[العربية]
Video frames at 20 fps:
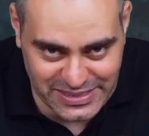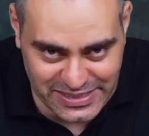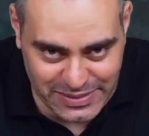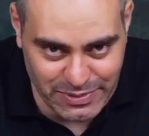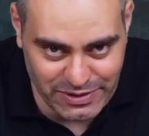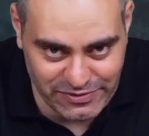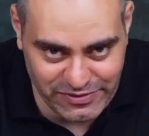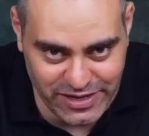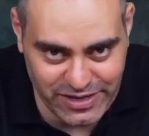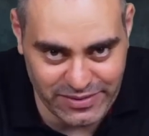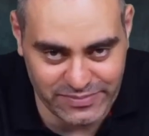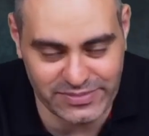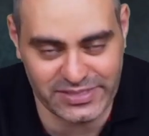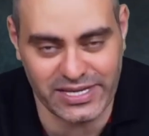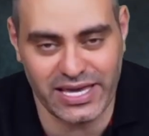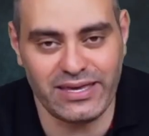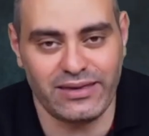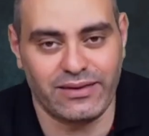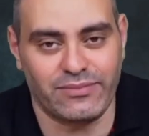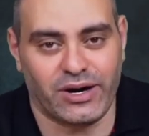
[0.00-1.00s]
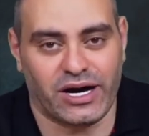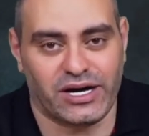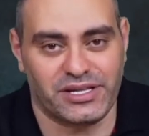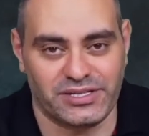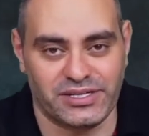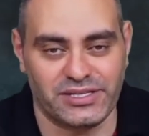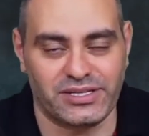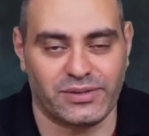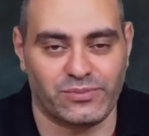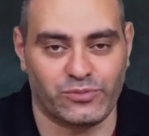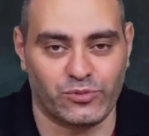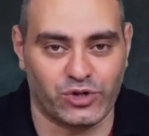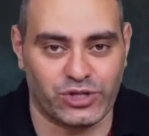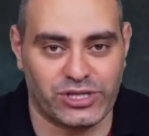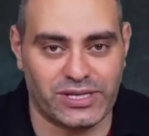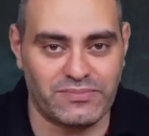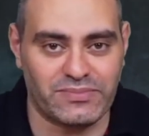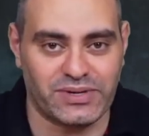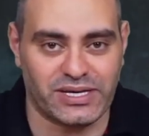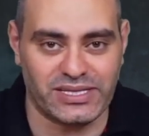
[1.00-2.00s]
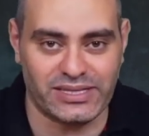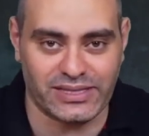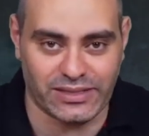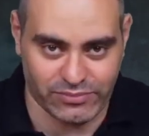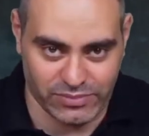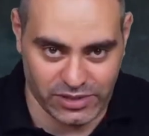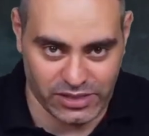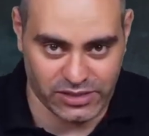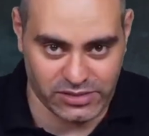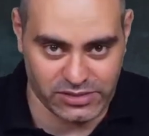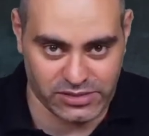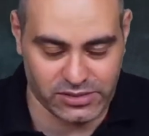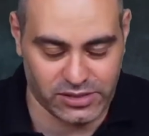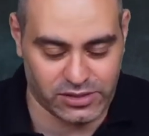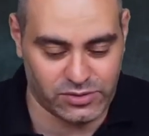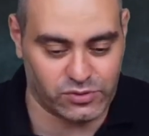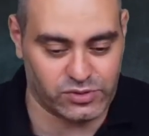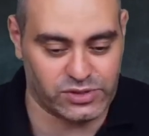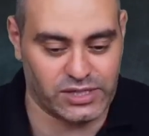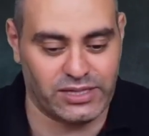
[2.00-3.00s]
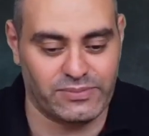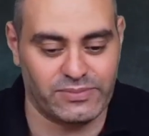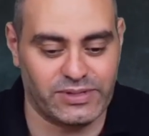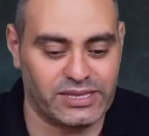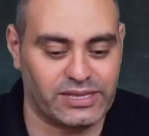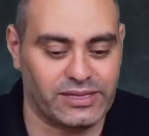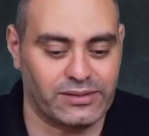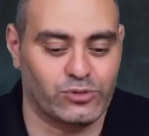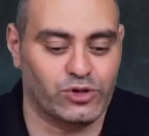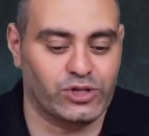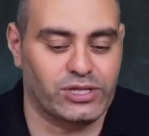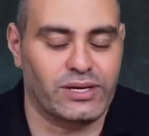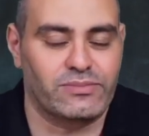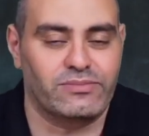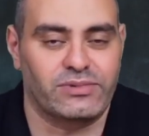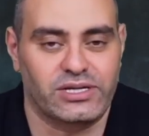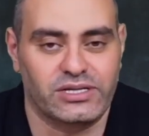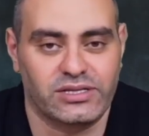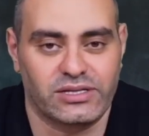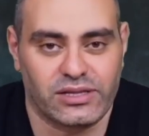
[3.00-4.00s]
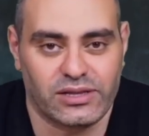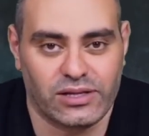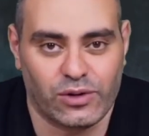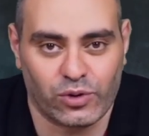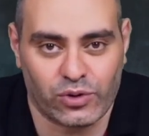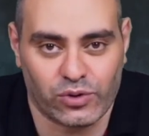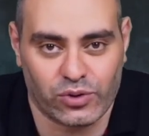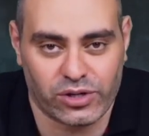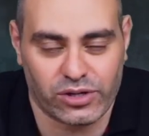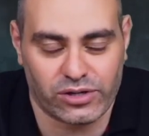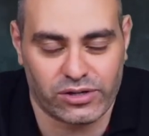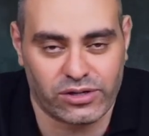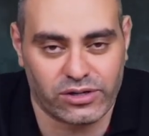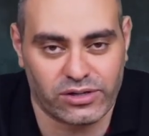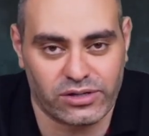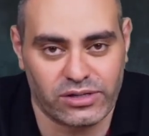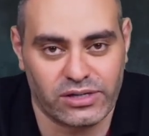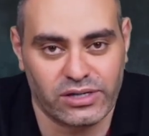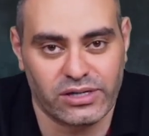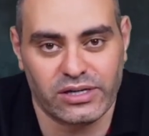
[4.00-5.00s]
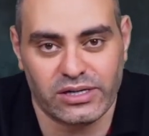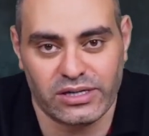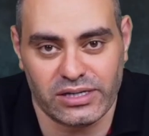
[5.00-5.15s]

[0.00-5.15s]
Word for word: تبقى فاهم زي ما حضرتك مهتم جدا بالاقتصاد وزي ما انت مهتم ان انت تدور ورا راجل